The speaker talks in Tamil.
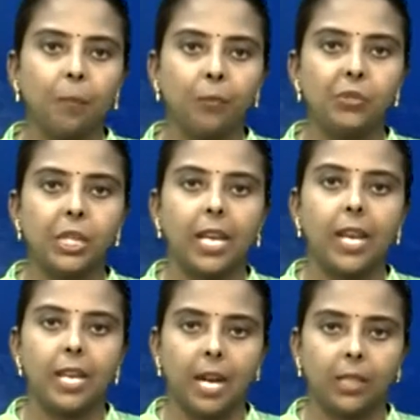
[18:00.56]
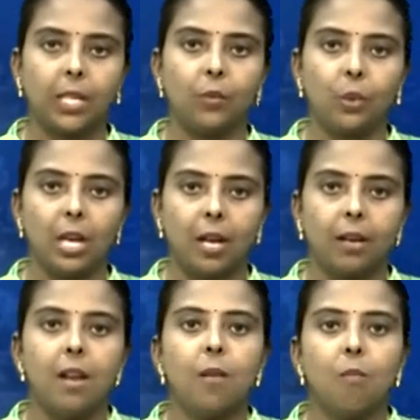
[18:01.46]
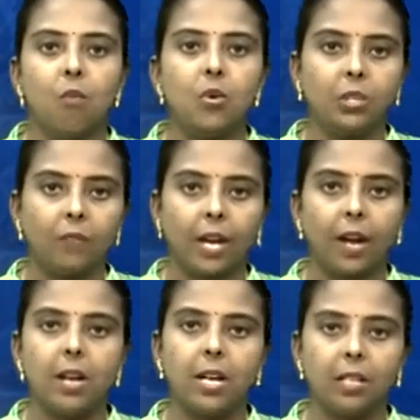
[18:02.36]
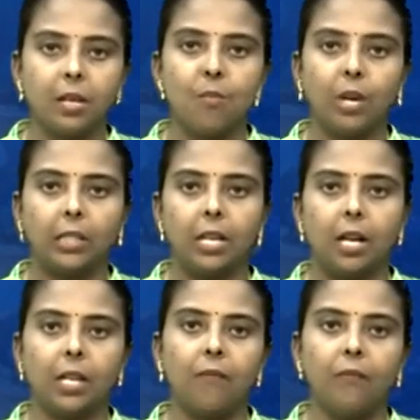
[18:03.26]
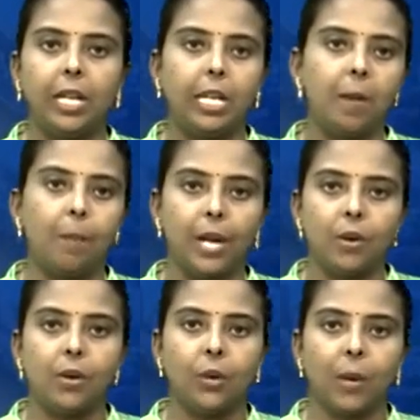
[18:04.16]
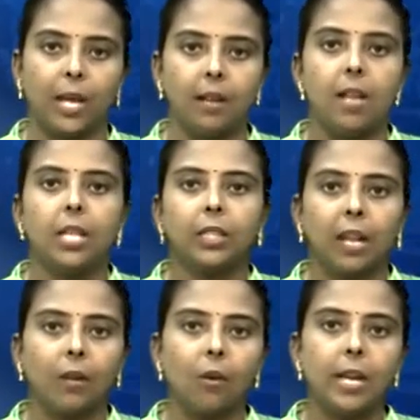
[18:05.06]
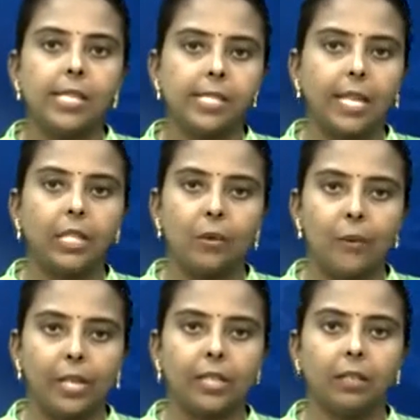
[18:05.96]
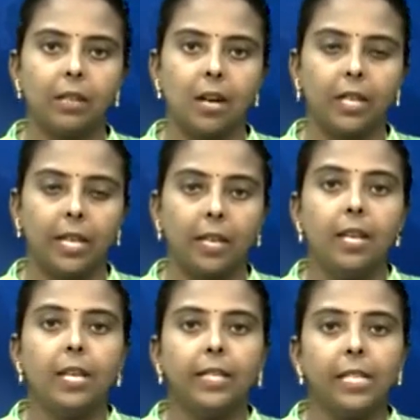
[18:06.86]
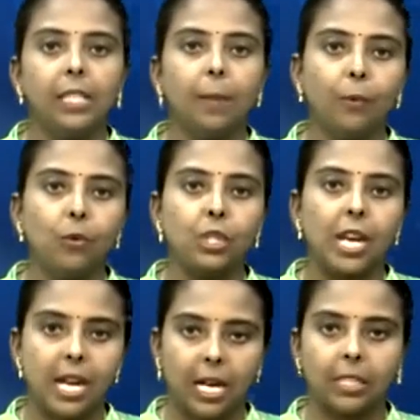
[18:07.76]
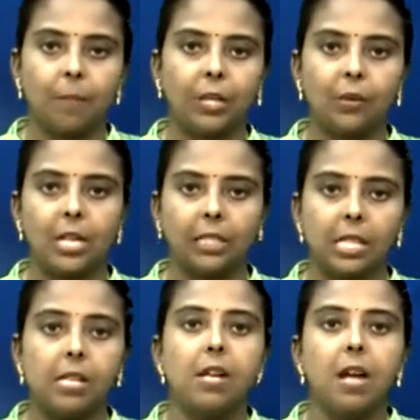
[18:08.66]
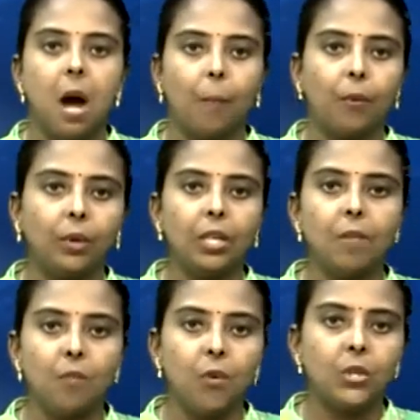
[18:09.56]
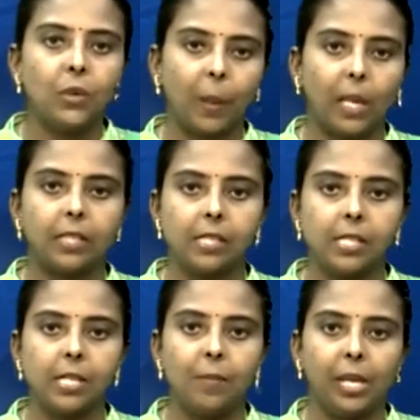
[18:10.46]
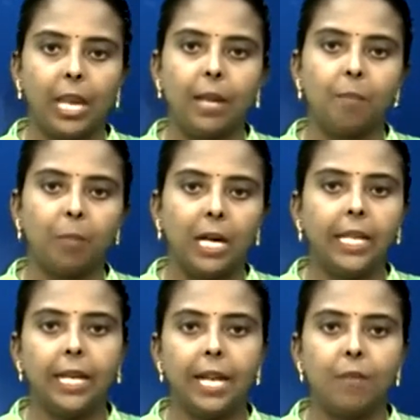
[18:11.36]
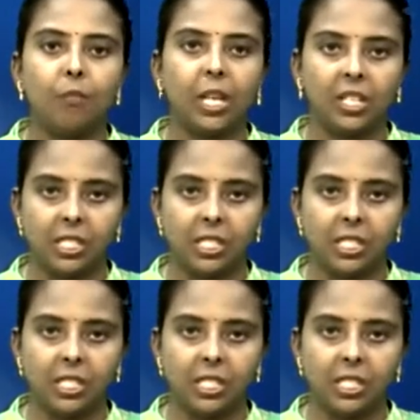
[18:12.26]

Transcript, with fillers: பூஜையை நடத்தியுள்ளார் மூன்று வருடங்களுக்கு முன்னதாக வீட்டில் பெண் ஒருவர் தற்கொலை செய்து கொண்டதற்காக இந்த பூஜை நடத்தப்பட்டுள்ளது அப்போது மூன்று வயது சிறுமியை பலியிட முயற்சி